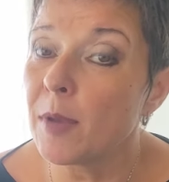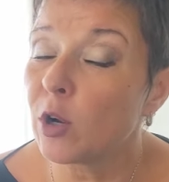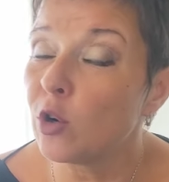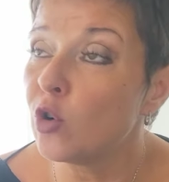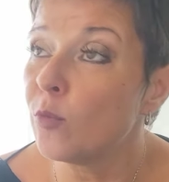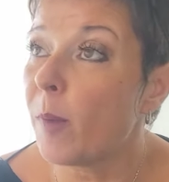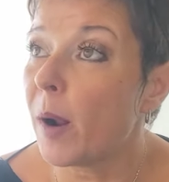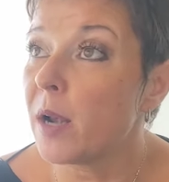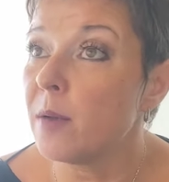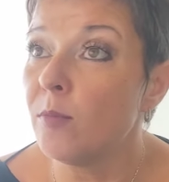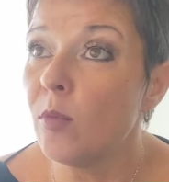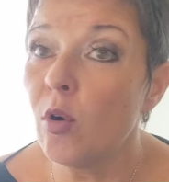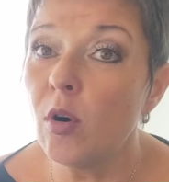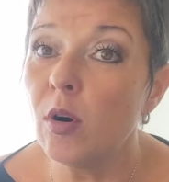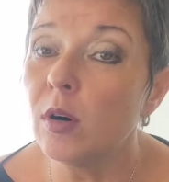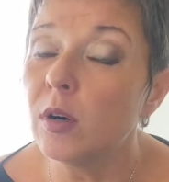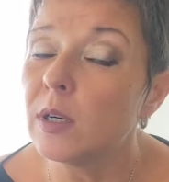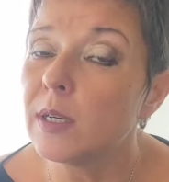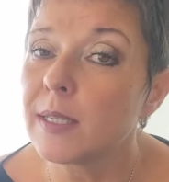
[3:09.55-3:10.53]
mais
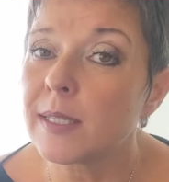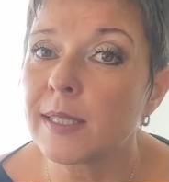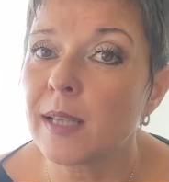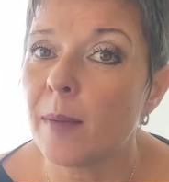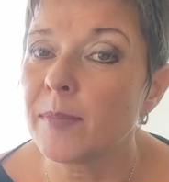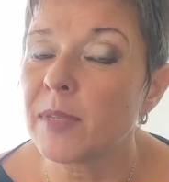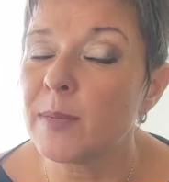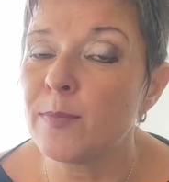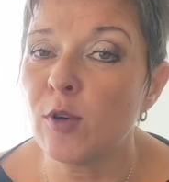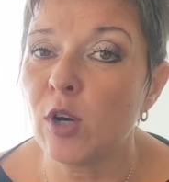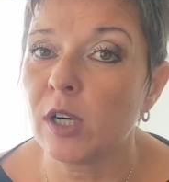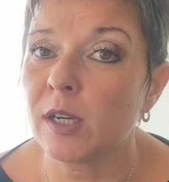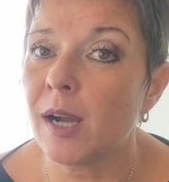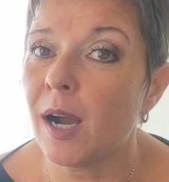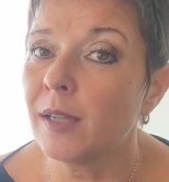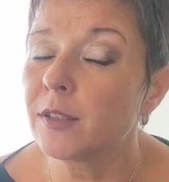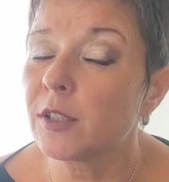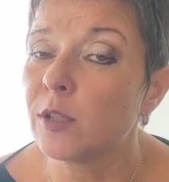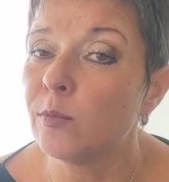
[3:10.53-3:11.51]
globalement, euh, c'est un petit peu la
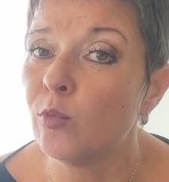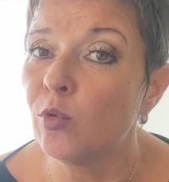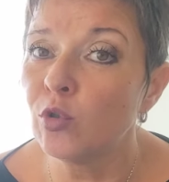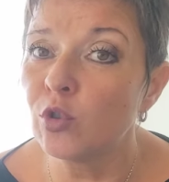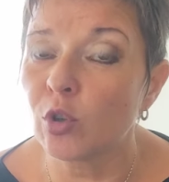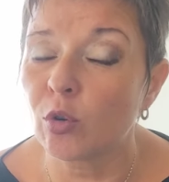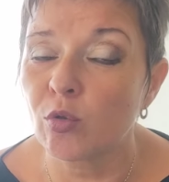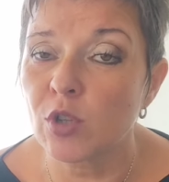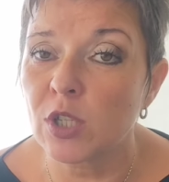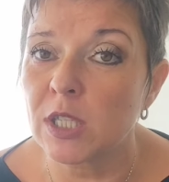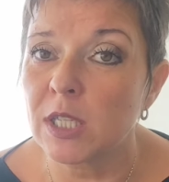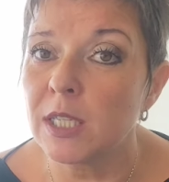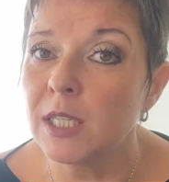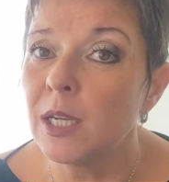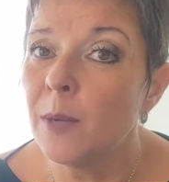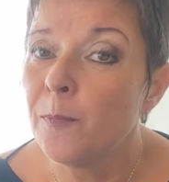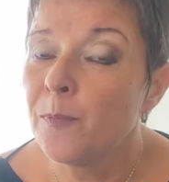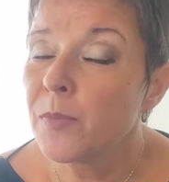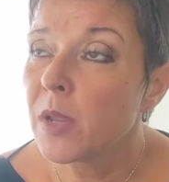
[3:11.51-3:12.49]
carte qui montre
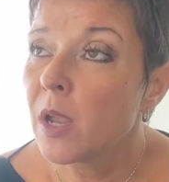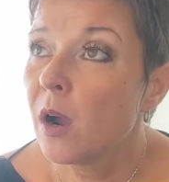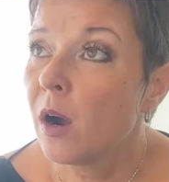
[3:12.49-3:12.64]
aussi